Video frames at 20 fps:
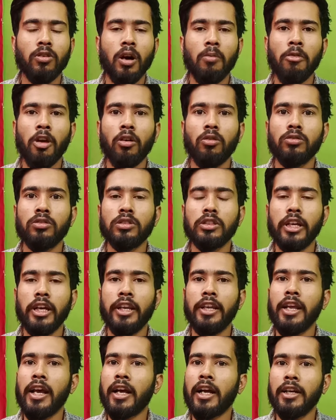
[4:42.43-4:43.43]
तो हमें उस
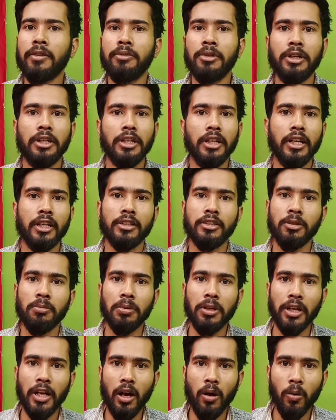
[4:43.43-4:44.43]
एरिया का फिर
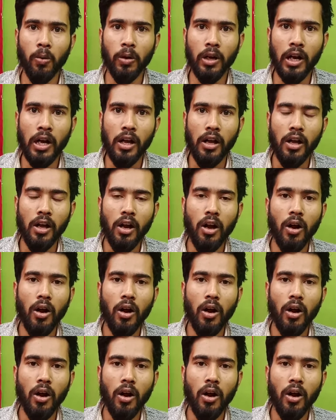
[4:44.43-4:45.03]
डीलरशिप लेना होगा